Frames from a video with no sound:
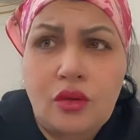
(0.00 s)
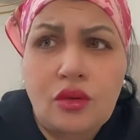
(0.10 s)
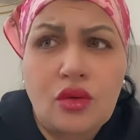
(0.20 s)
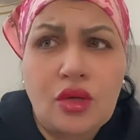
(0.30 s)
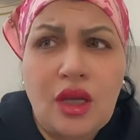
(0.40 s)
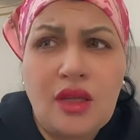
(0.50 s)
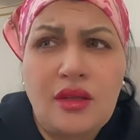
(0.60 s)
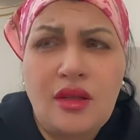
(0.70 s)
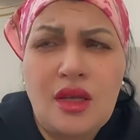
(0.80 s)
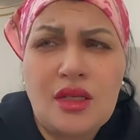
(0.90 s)
درك
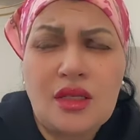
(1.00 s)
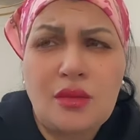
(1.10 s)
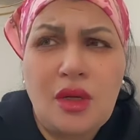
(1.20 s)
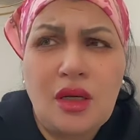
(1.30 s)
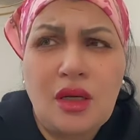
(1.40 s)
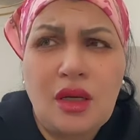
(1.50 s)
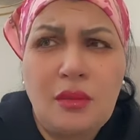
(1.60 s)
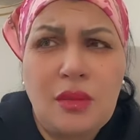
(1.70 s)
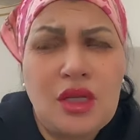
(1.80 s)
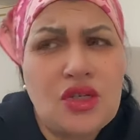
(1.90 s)
عاد الناس ما
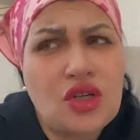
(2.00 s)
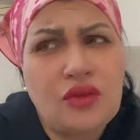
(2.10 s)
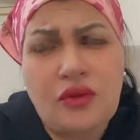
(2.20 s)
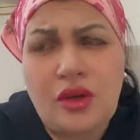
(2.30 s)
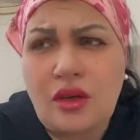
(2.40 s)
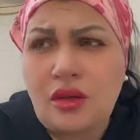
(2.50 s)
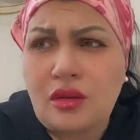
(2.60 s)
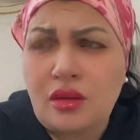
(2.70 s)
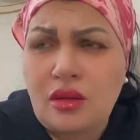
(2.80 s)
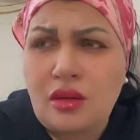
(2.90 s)
عم بليش كيفاه
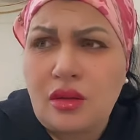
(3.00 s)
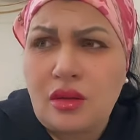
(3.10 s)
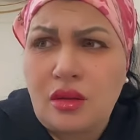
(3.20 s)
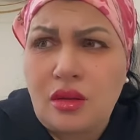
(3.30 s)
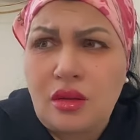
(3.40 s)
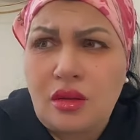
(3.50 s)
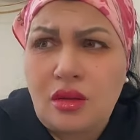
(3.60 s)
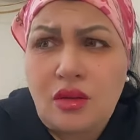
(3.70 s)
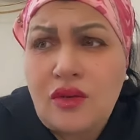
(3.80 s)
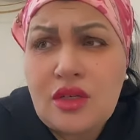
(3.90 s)

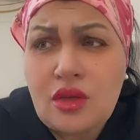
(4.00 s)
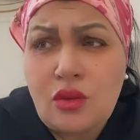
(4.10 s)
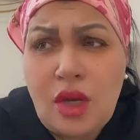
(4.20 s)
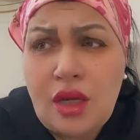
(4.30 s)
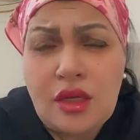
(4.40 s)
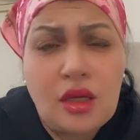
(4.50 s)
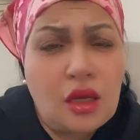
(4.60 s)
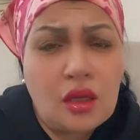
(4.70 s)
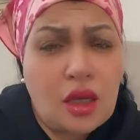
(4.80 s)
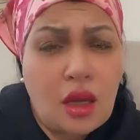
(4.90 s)
تفاصون واحد
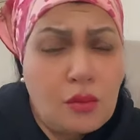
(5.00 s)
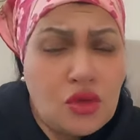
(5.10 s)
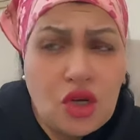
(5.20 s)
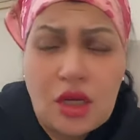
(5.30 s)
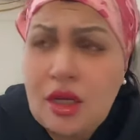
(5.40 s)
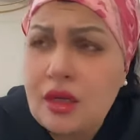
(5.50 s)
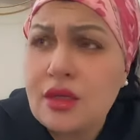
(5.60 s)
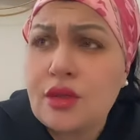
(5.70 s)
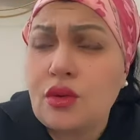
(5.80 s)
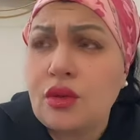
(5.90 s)
يخمجها على
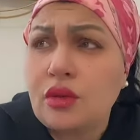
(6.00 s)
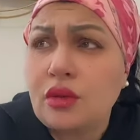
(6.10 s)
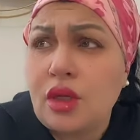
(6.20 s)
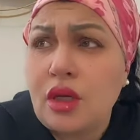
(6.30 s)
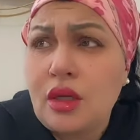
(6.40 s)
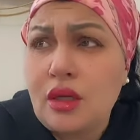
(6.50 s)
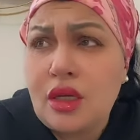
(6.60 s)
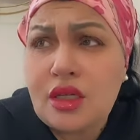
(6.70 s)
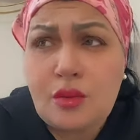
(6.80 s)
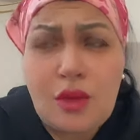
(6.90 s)
الناس كل كاينين
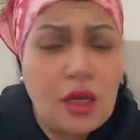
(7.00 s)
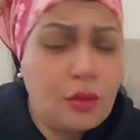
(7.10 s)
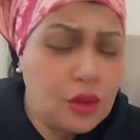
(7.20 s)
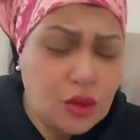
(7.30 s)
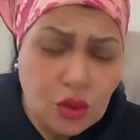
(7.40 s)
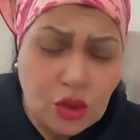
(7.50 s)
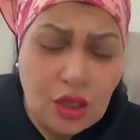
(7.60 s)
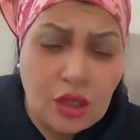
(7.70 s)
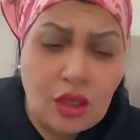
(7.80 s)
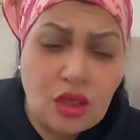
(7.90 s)
الناس ملاح بيان سور
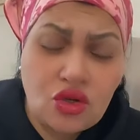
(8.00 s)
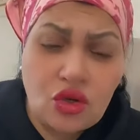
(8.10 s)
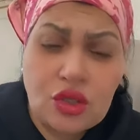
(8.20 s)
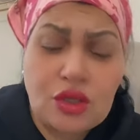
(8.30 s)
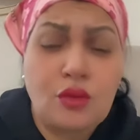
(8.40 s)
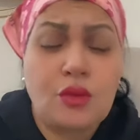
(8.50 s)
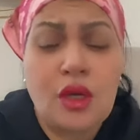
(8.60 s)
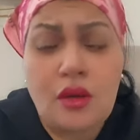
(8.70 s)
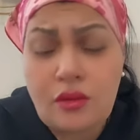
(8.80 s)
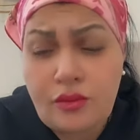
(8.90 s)
كاينين لي جون كي سون
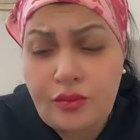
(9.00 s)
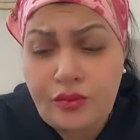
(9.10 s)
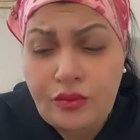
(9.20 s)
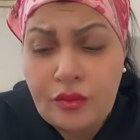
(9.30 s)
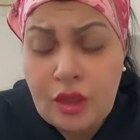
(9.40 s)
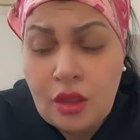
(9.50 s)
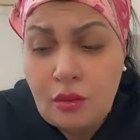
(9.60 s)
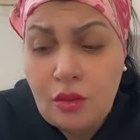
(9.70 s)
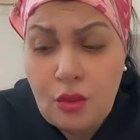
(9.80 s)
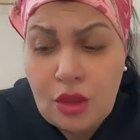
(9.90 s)
بيان
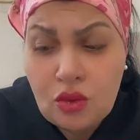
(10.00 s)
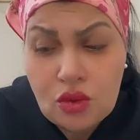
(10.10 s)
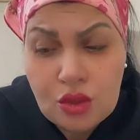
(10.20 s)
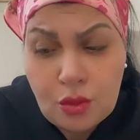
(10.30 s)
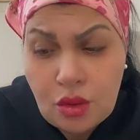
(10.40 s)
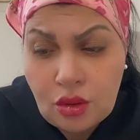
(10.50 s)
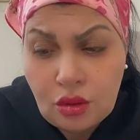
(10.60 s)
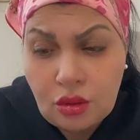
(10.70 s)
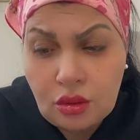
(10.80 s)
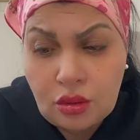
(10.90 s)
مي
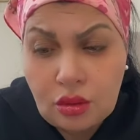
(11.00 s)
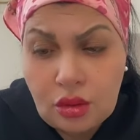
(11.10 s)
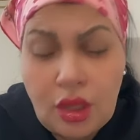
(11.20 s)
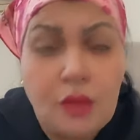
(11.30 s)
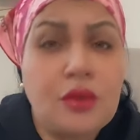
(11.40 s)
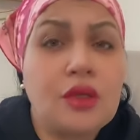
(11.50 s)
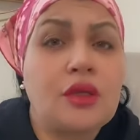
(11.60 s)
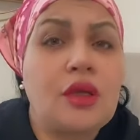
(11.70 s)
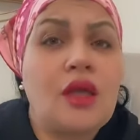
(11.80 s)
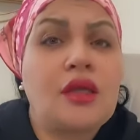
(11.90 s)
مالوغوزمون العبد
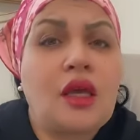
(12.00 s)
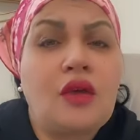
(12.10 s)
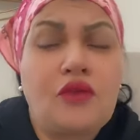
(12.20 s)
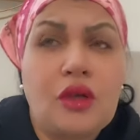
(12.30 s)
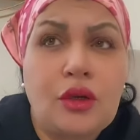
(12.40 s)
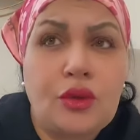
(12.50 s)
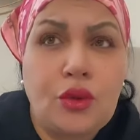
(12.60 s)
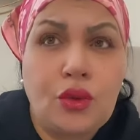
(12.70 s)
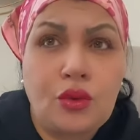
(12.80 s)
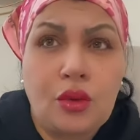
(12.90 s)
عاد يخاف على
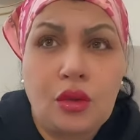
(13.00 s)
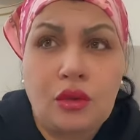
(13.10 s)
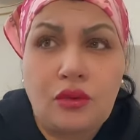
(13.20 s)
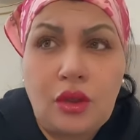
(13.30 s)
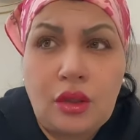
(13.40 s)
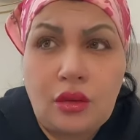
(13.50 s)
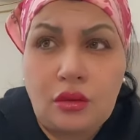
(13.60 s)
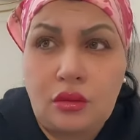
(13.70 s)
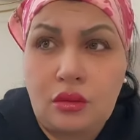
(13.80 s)
روحو كوا فوالا